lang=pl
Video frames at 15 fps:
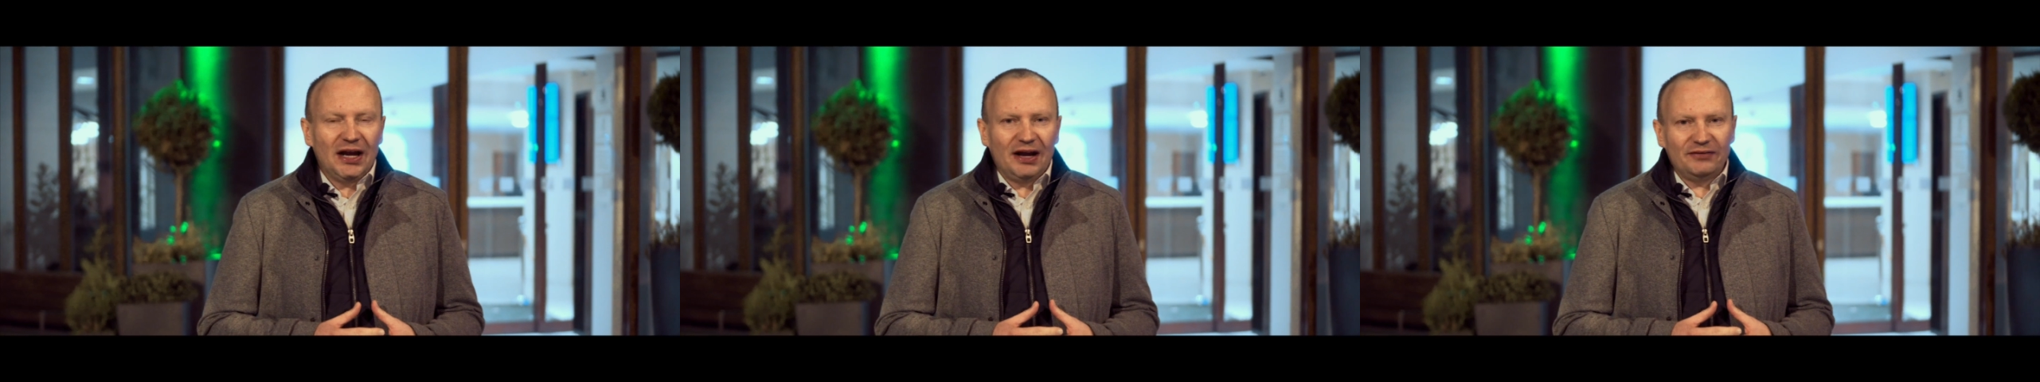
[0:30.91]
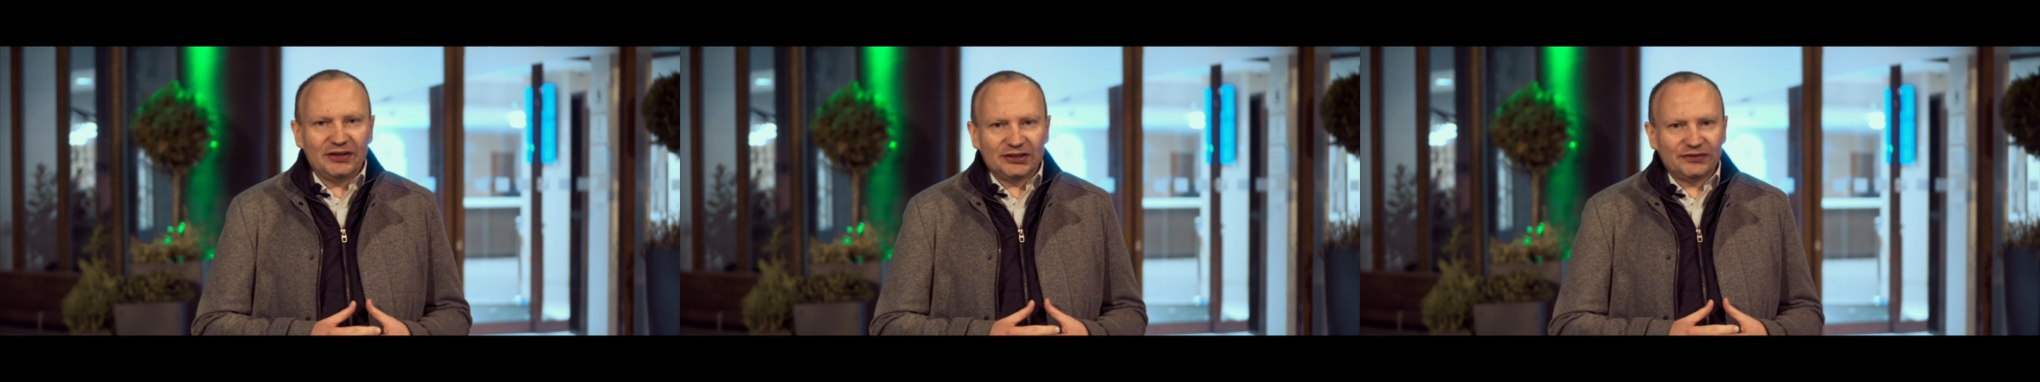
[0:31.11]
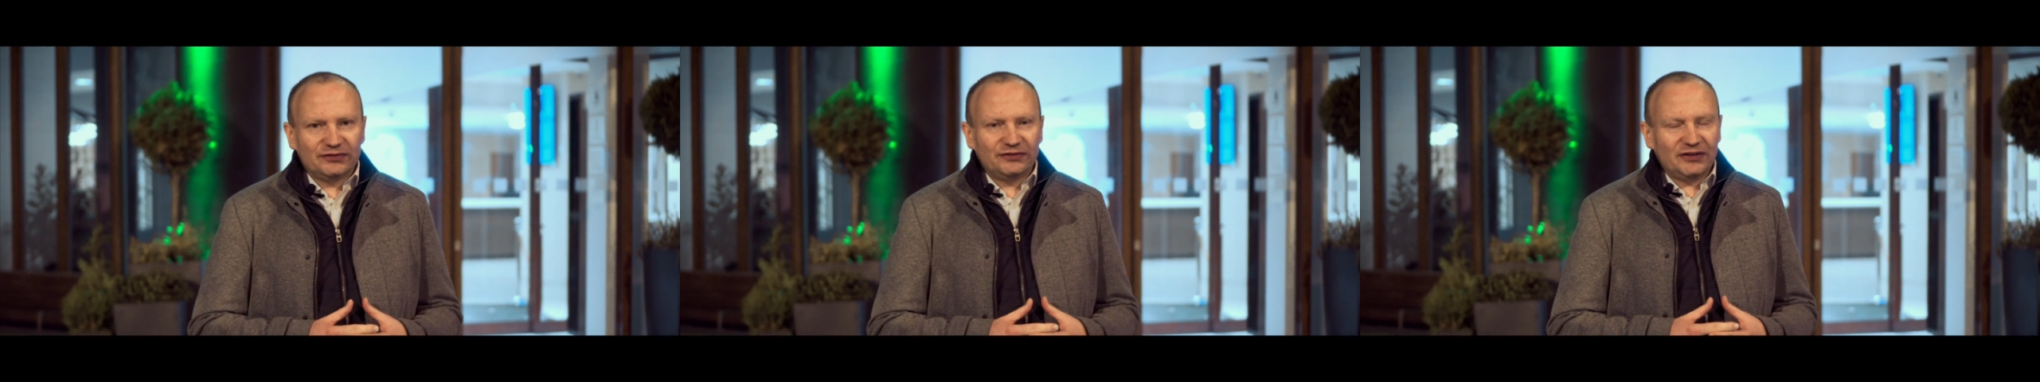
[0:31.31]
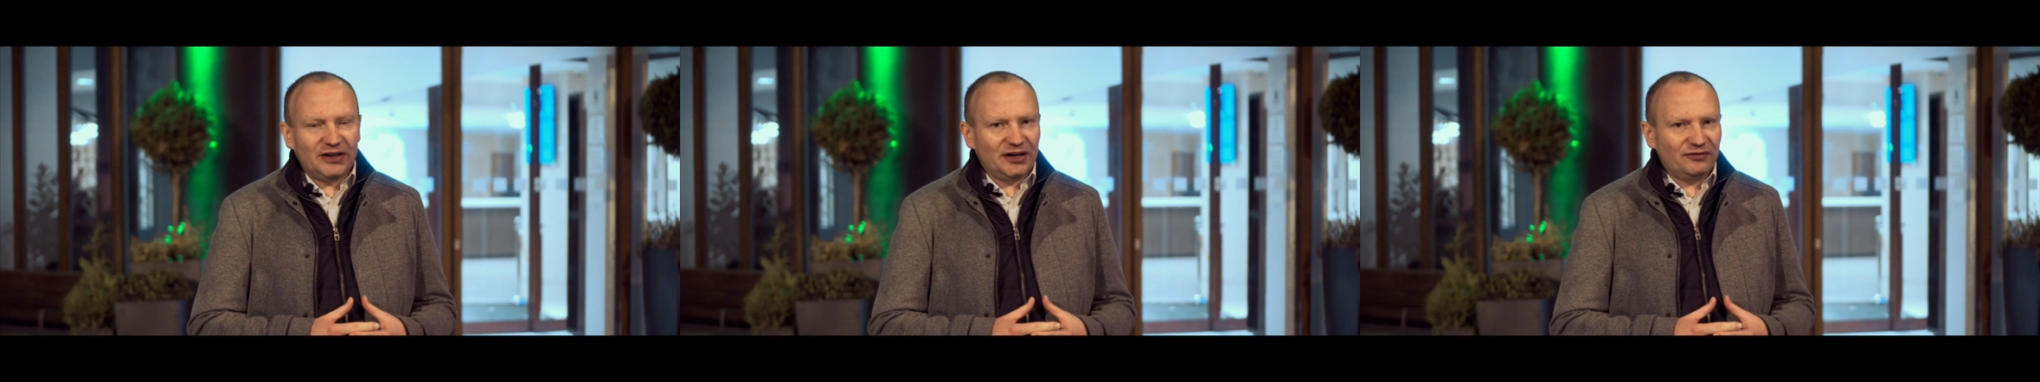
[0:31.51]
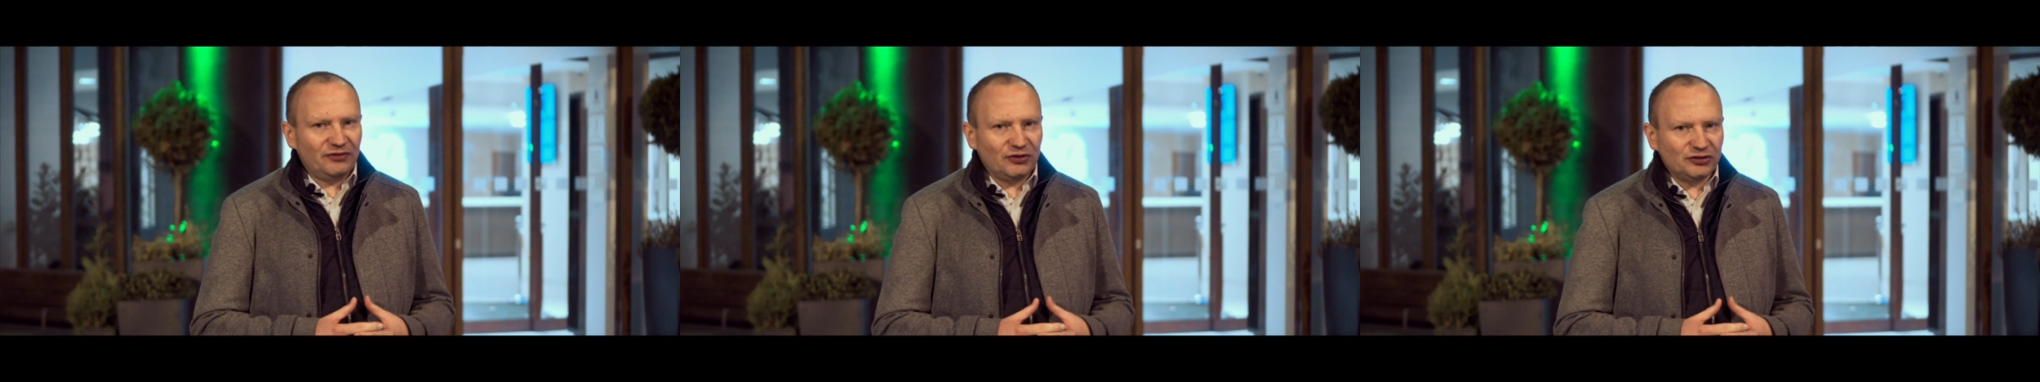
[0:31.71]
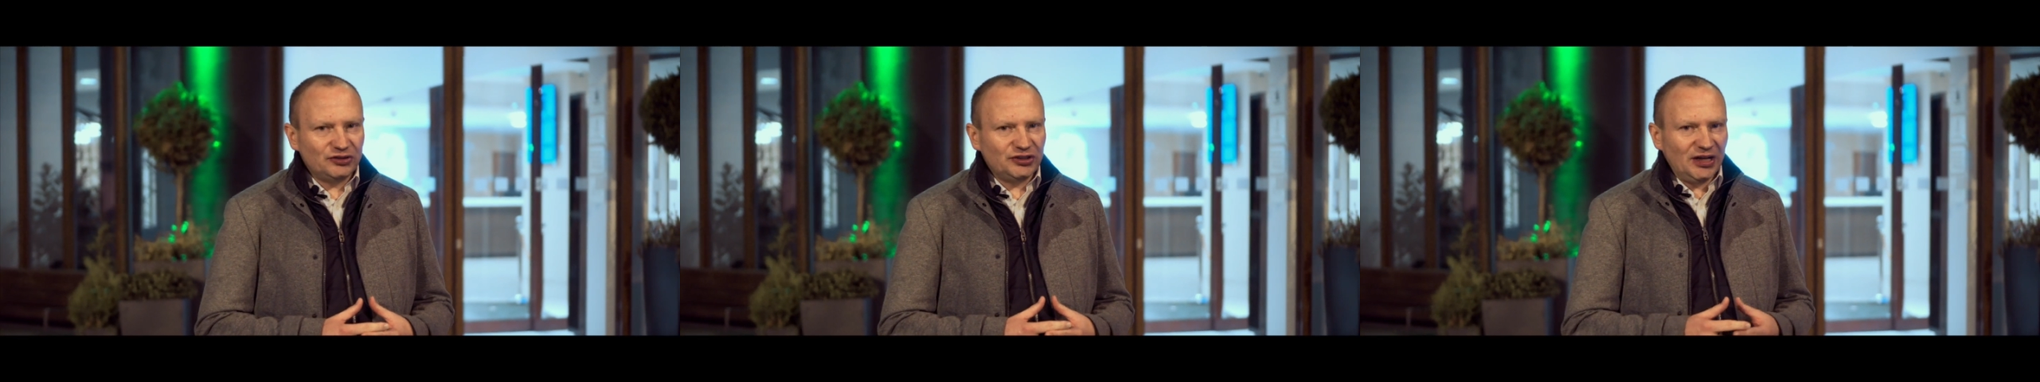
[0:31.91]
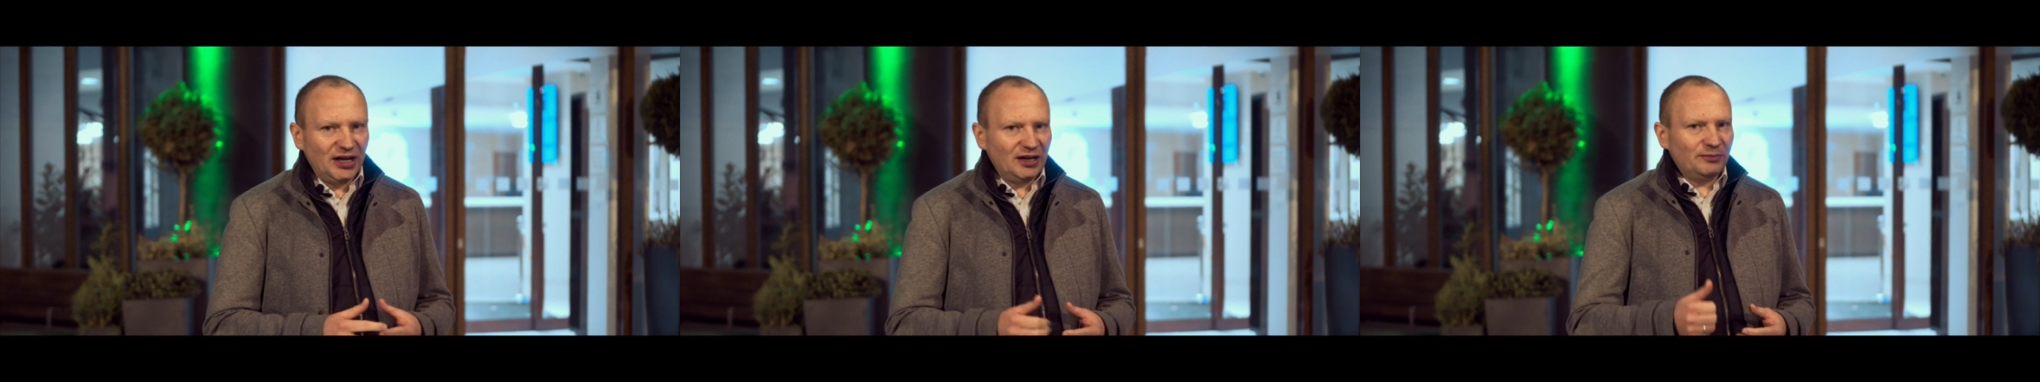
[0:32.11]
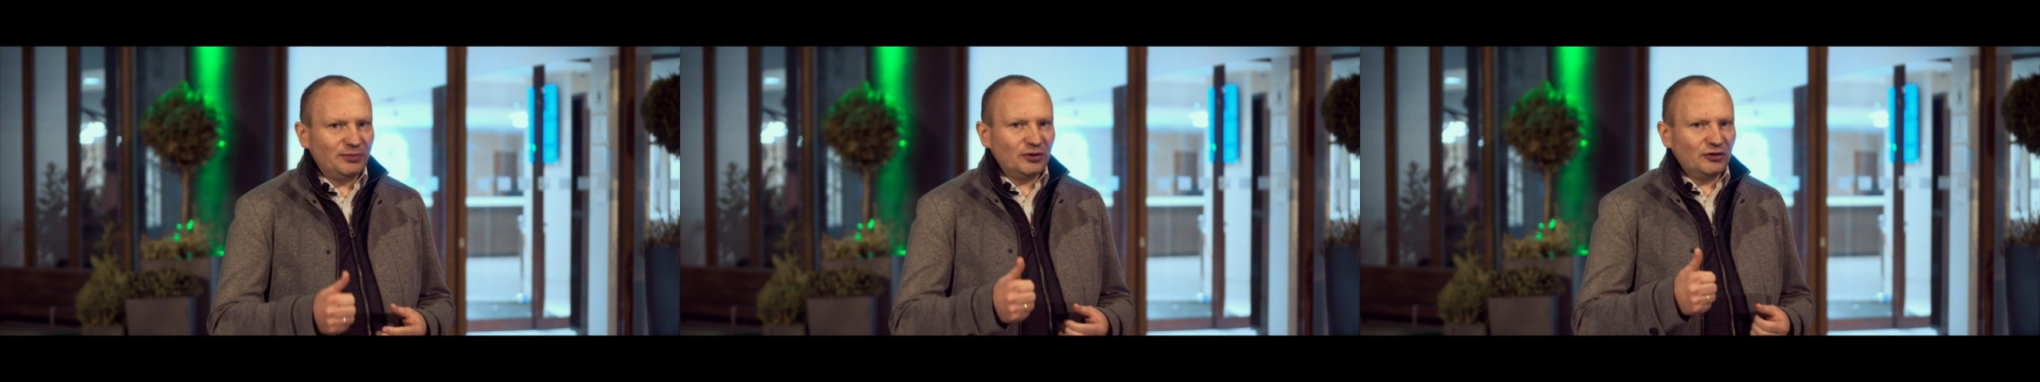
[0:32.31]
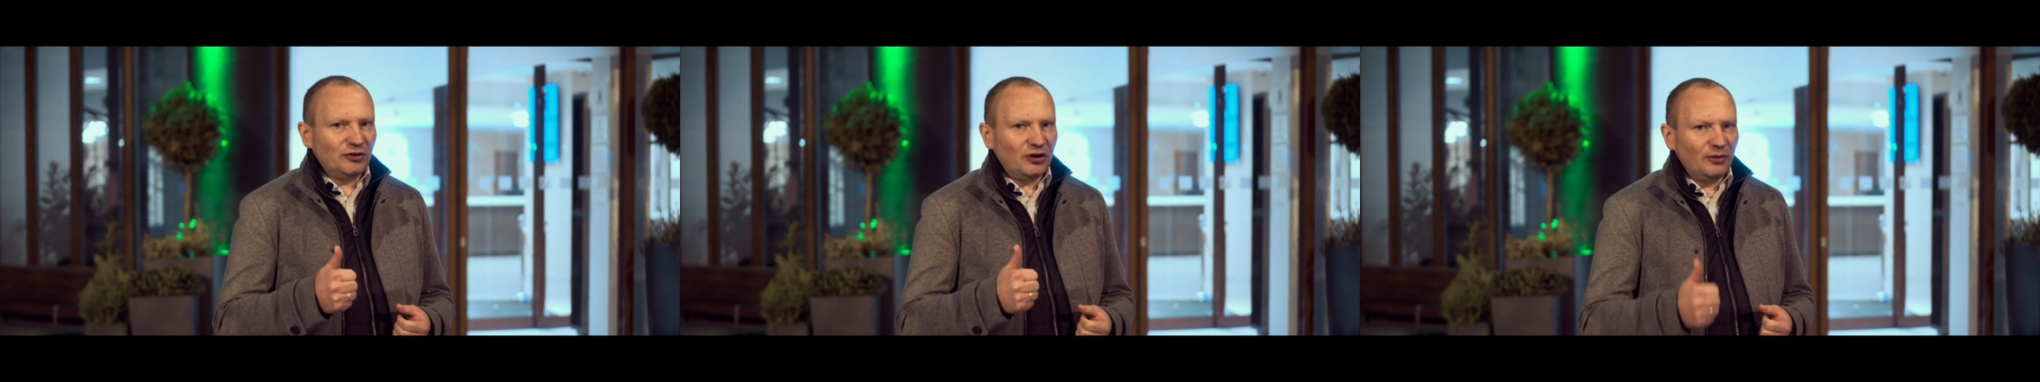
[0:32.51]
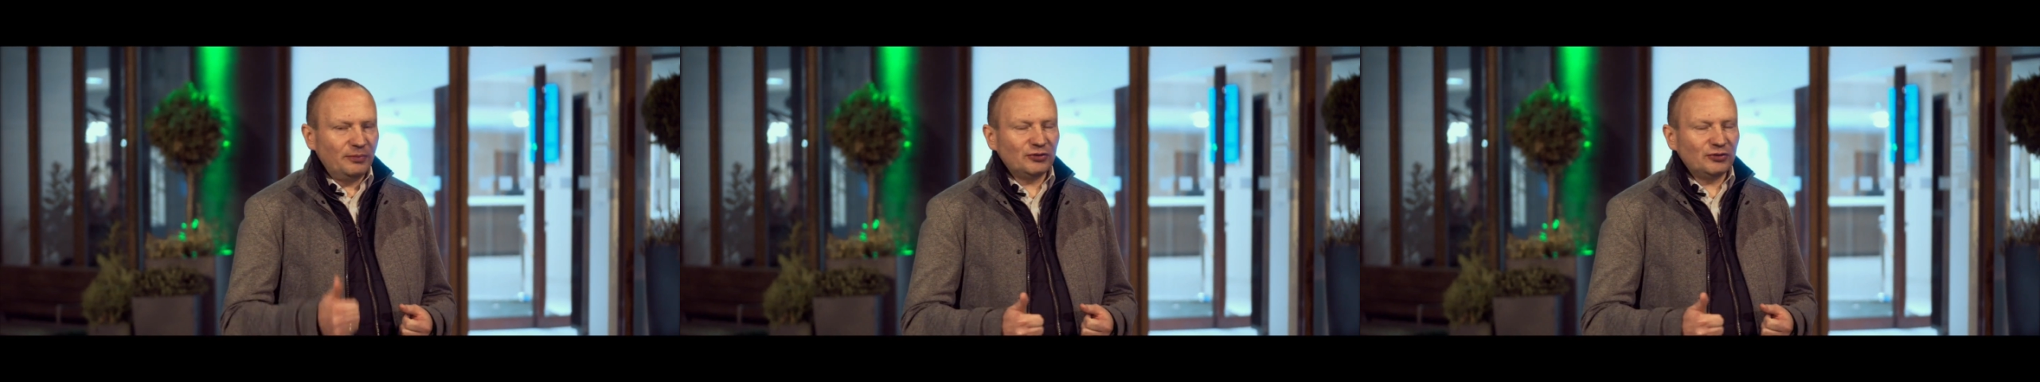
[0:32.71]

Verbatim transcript: A więc w grę wchodzi albo